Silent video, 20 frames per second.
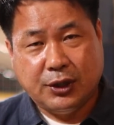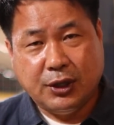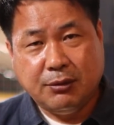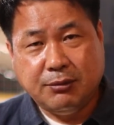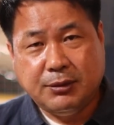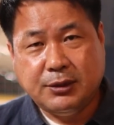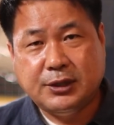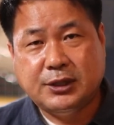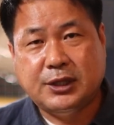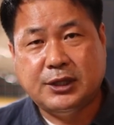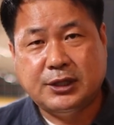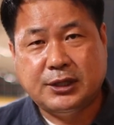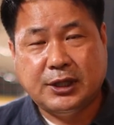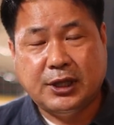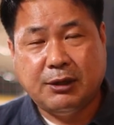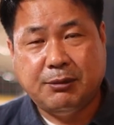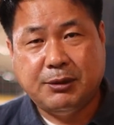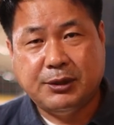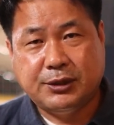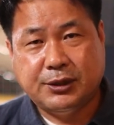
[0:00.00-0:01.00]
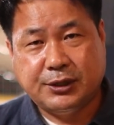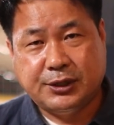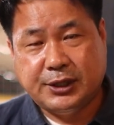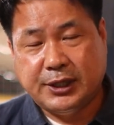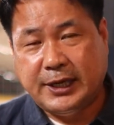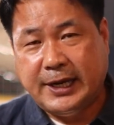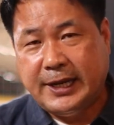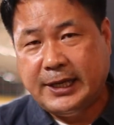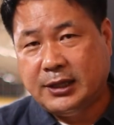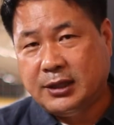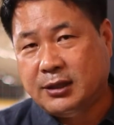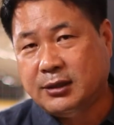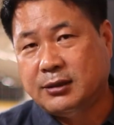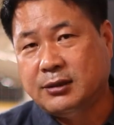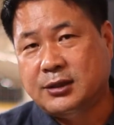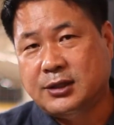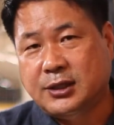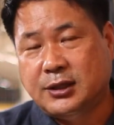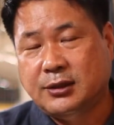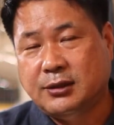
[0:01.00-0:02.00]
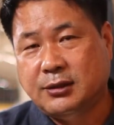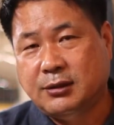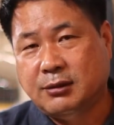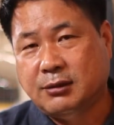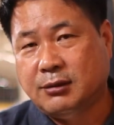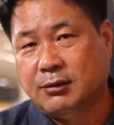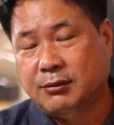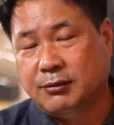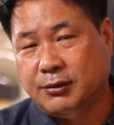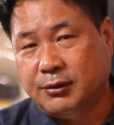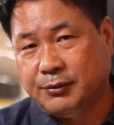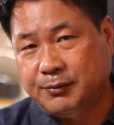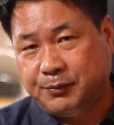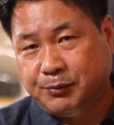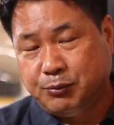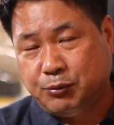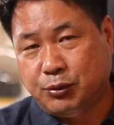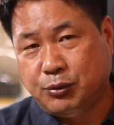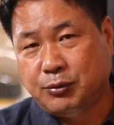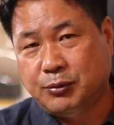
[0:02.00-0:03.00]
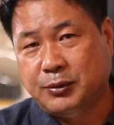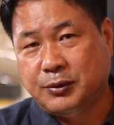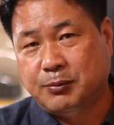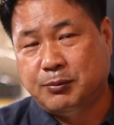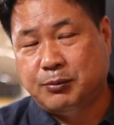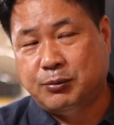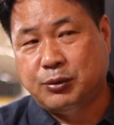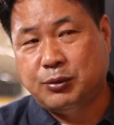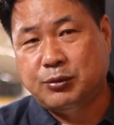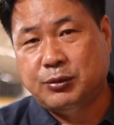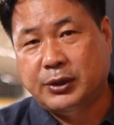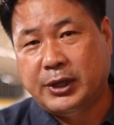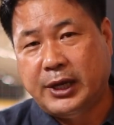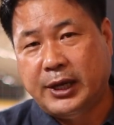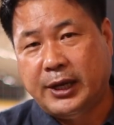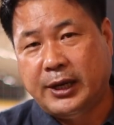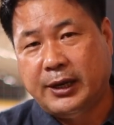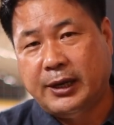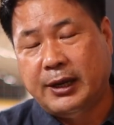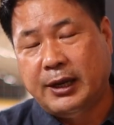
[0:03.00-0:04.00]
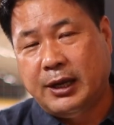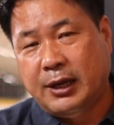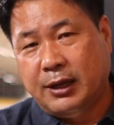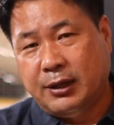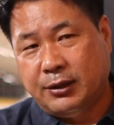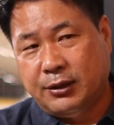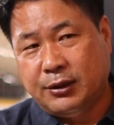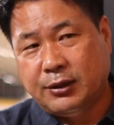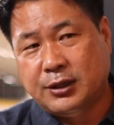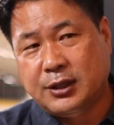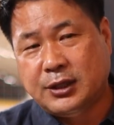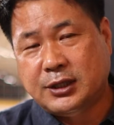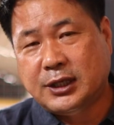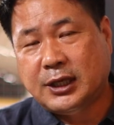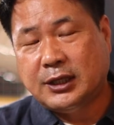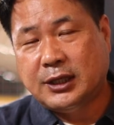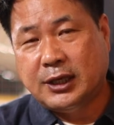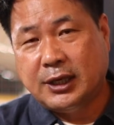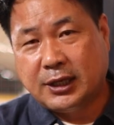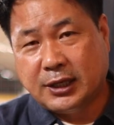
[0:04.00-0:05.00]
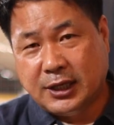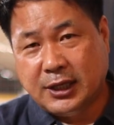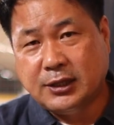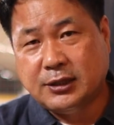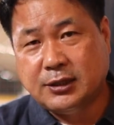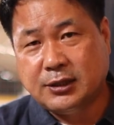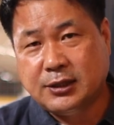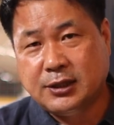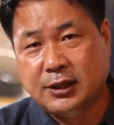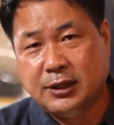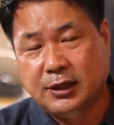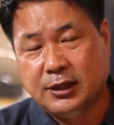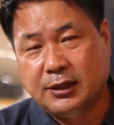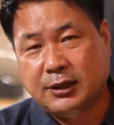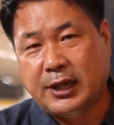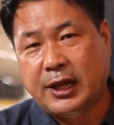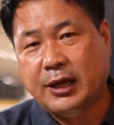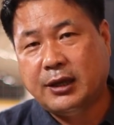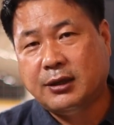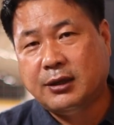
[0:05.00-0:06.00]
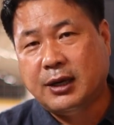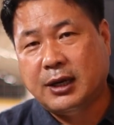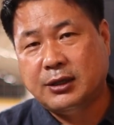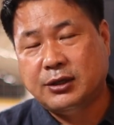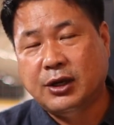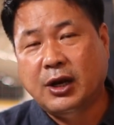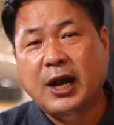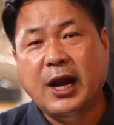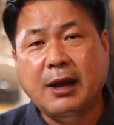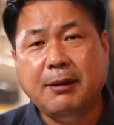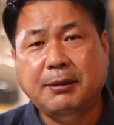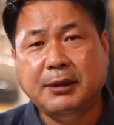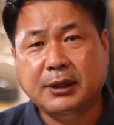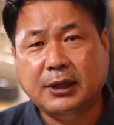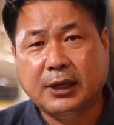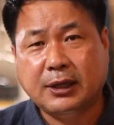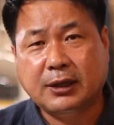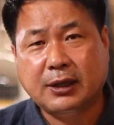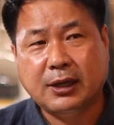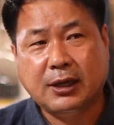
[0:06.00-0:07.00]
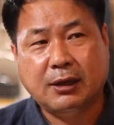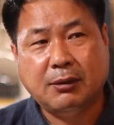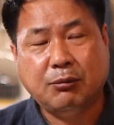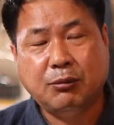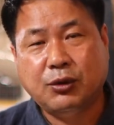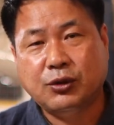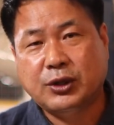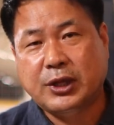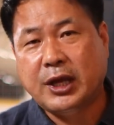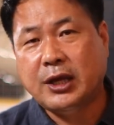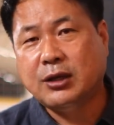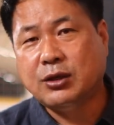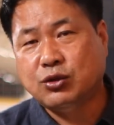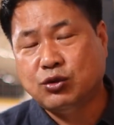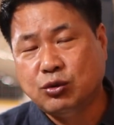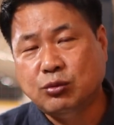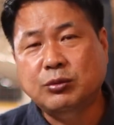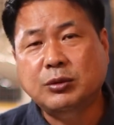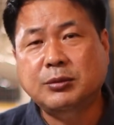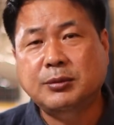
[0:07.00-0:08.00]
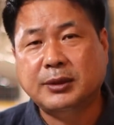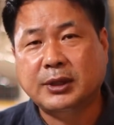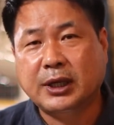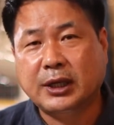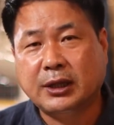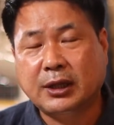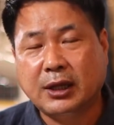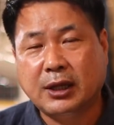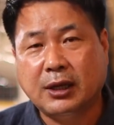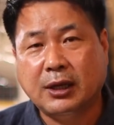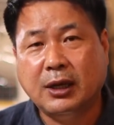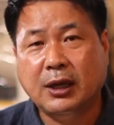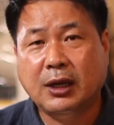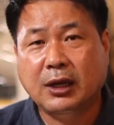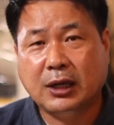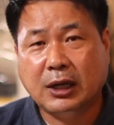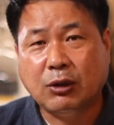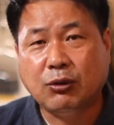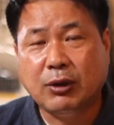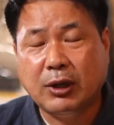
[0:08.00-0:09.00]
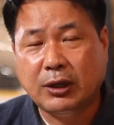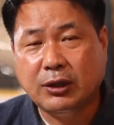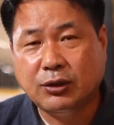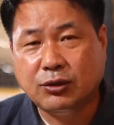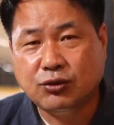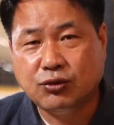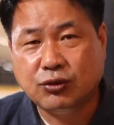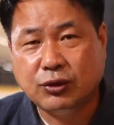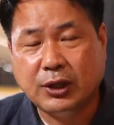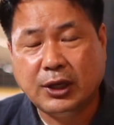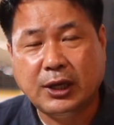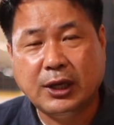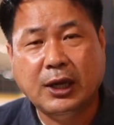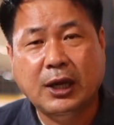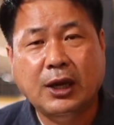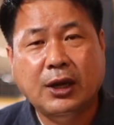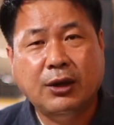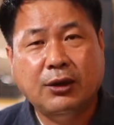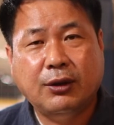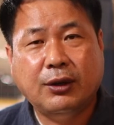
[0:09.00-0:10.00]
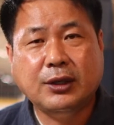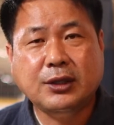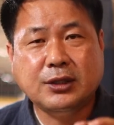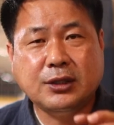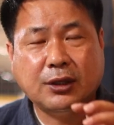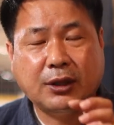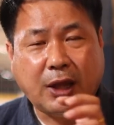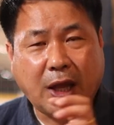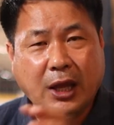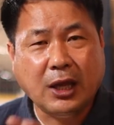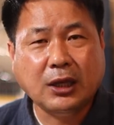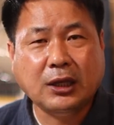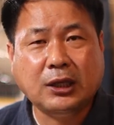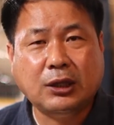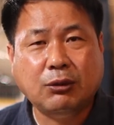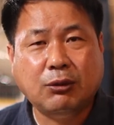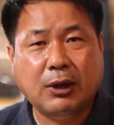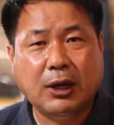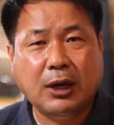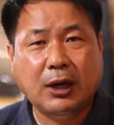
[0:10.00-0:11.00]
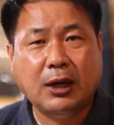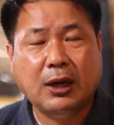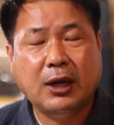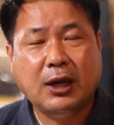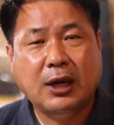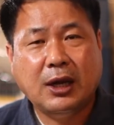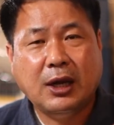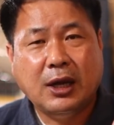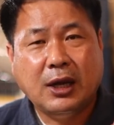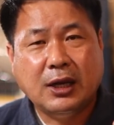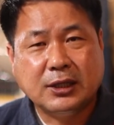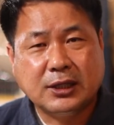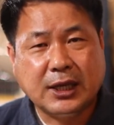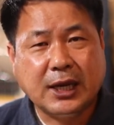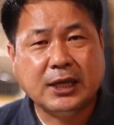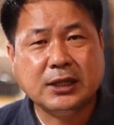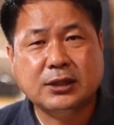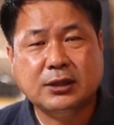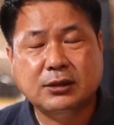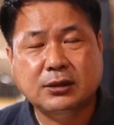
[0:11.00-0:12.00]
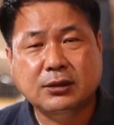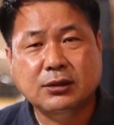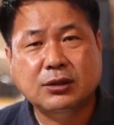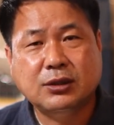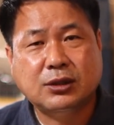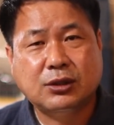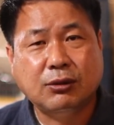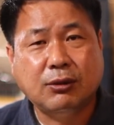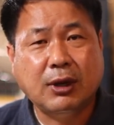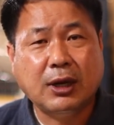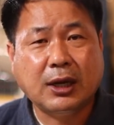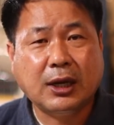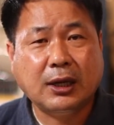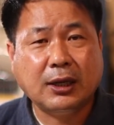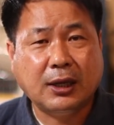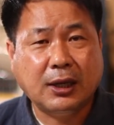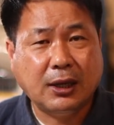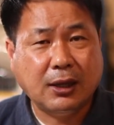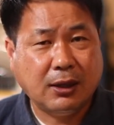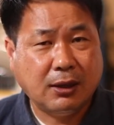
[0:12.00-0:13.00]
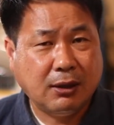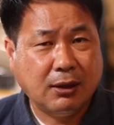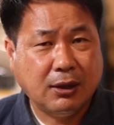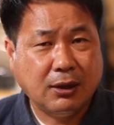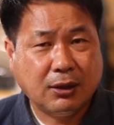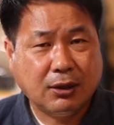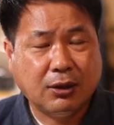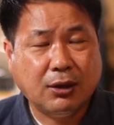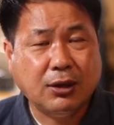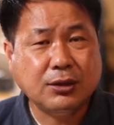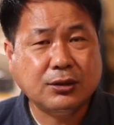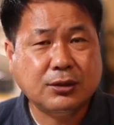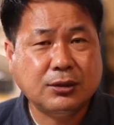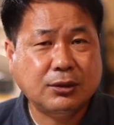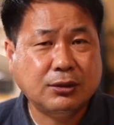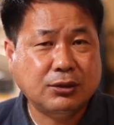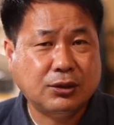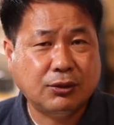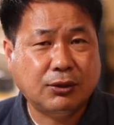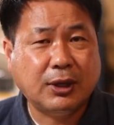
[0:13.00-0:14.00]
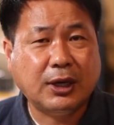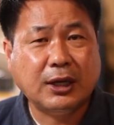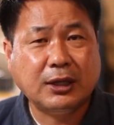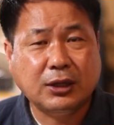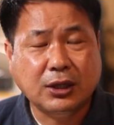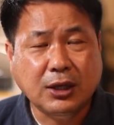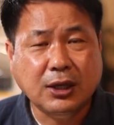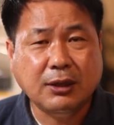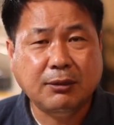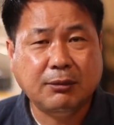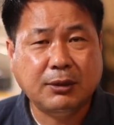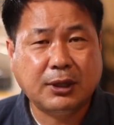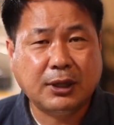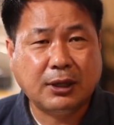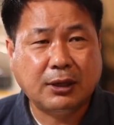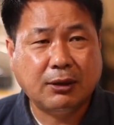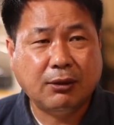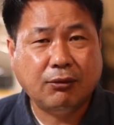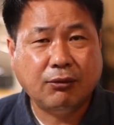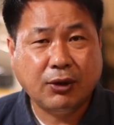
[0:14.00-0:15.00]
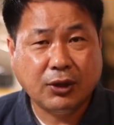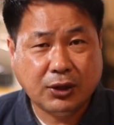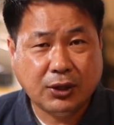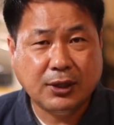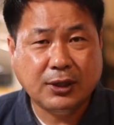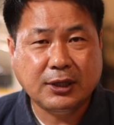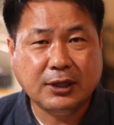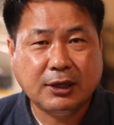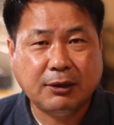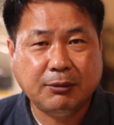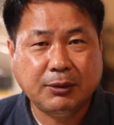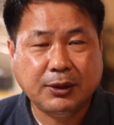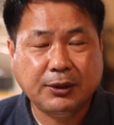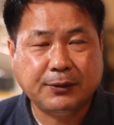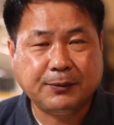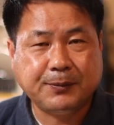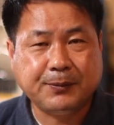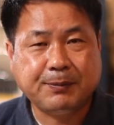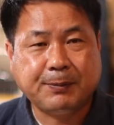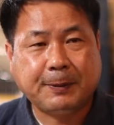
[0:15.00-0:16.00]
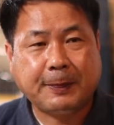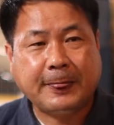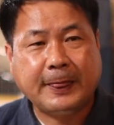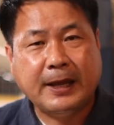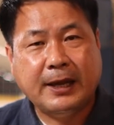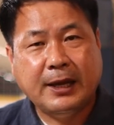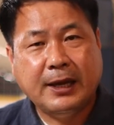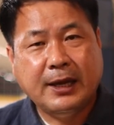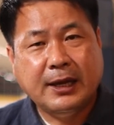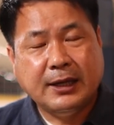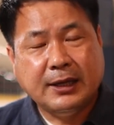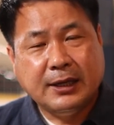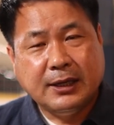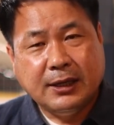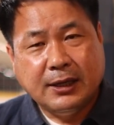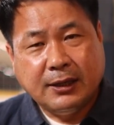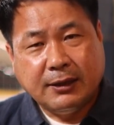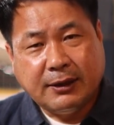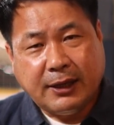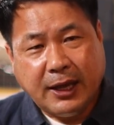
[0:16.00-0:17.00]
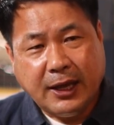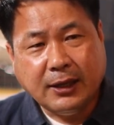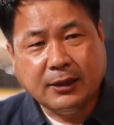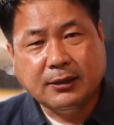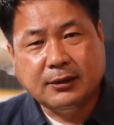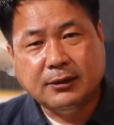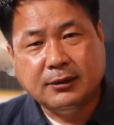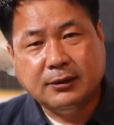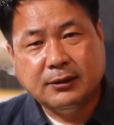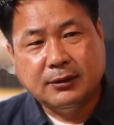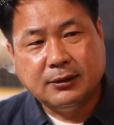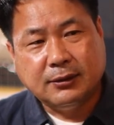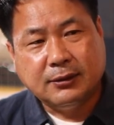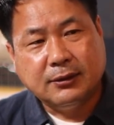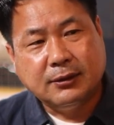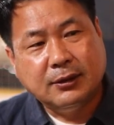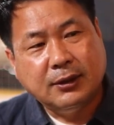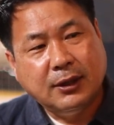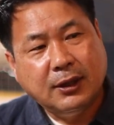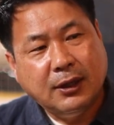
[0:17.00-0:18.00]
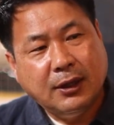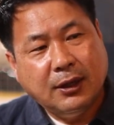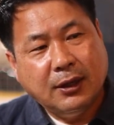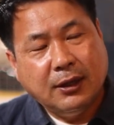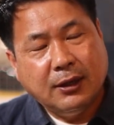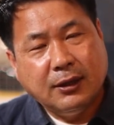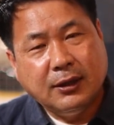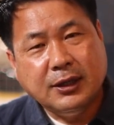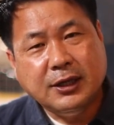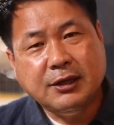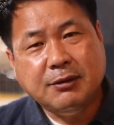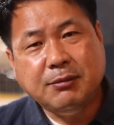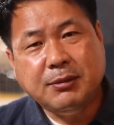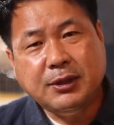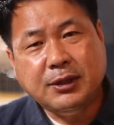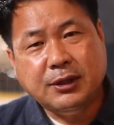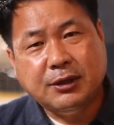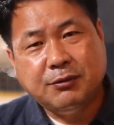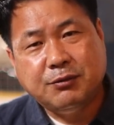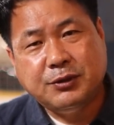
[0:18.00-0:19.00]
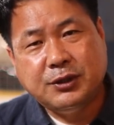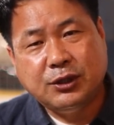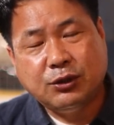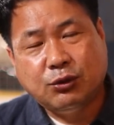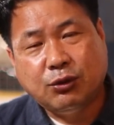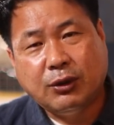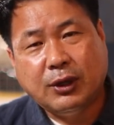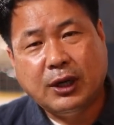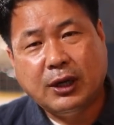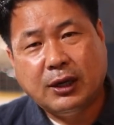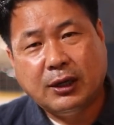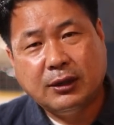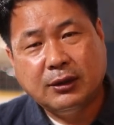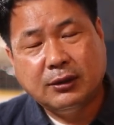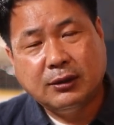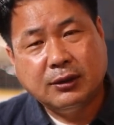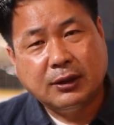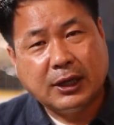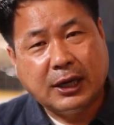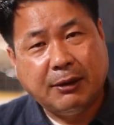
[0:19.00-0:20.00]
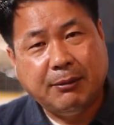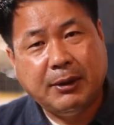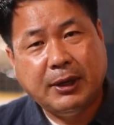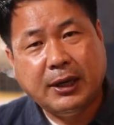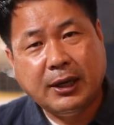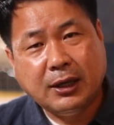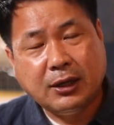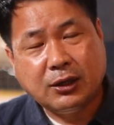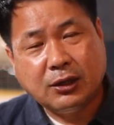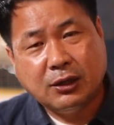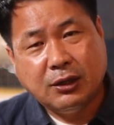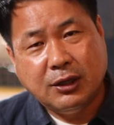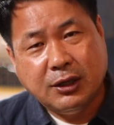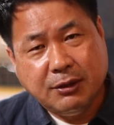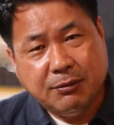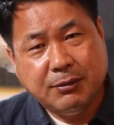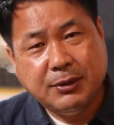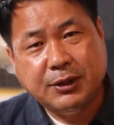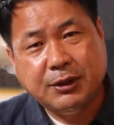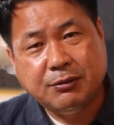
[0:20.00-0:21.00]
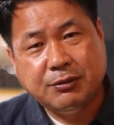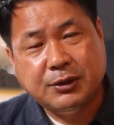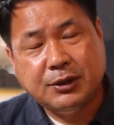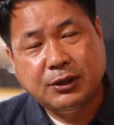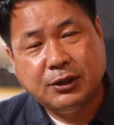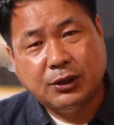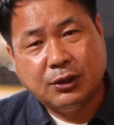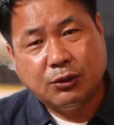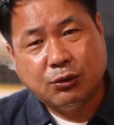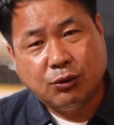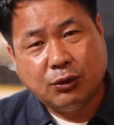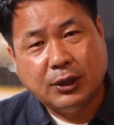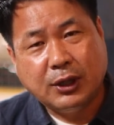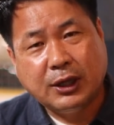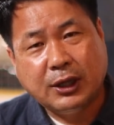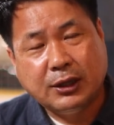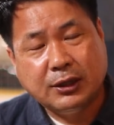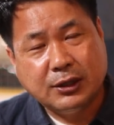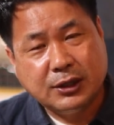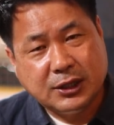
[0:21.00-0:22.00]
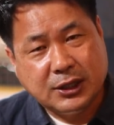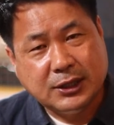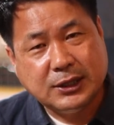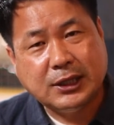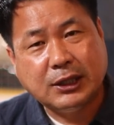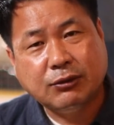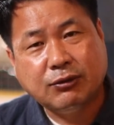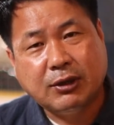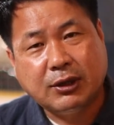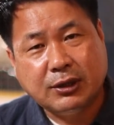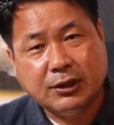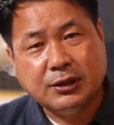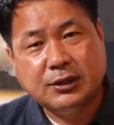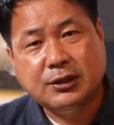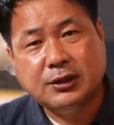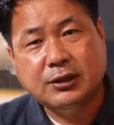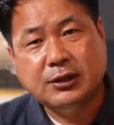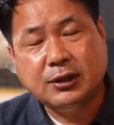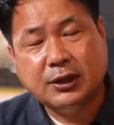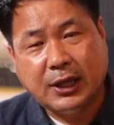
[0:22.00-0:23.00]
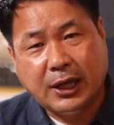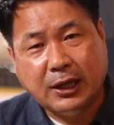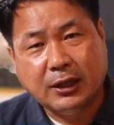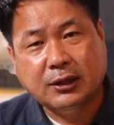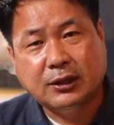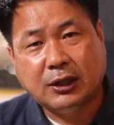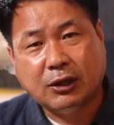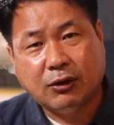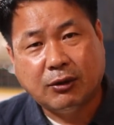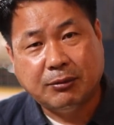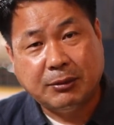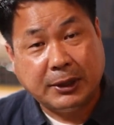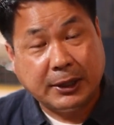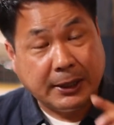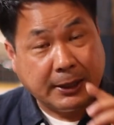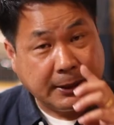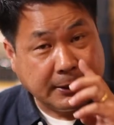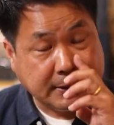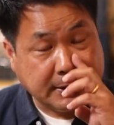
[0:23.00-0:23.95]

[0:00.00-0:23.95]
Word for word: 더블 시스템에서 슬레이트를 치는 부분에 연기자들의 키스씬이 테이크 한 14번 같다. 뭐 테이크 20번 같다. 라고 하는 것 중에 여기서 테이크와 샷은 정확하게 컷은 정확하게 틀립니다. 왜 틀리냐면 테이크는 의미 없이 돌아가는 카메라가 의미 없이 돌아가는 시작과 끝을 테이크라고 합니다.